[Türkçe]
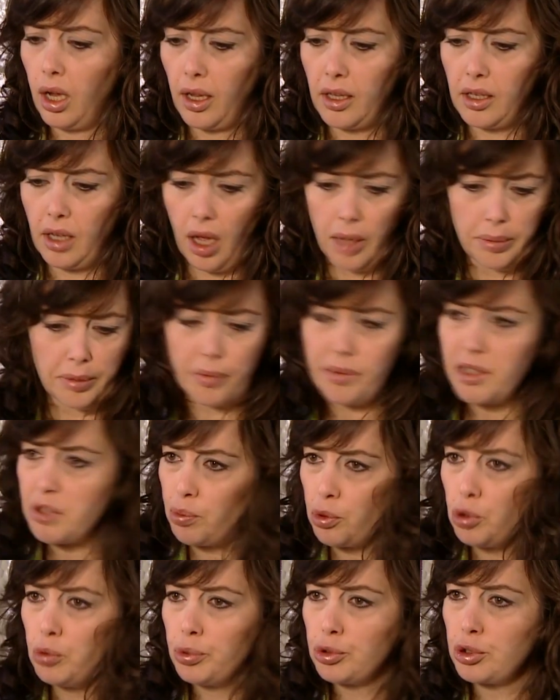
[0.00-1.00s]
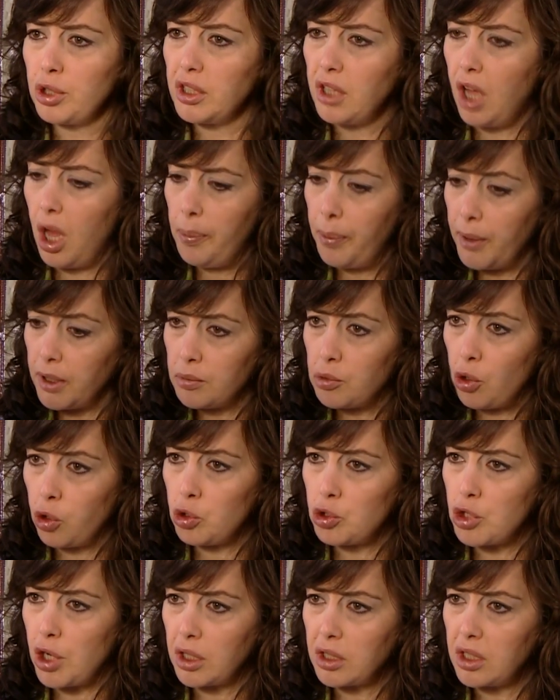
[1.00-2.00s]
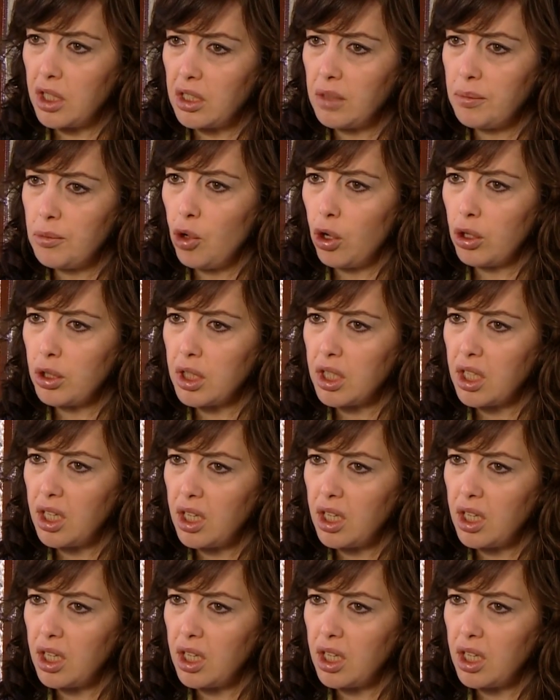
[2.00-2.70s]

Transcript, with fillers: Ay abla biz bunu burada ne yapalım? Koyacak yerim yok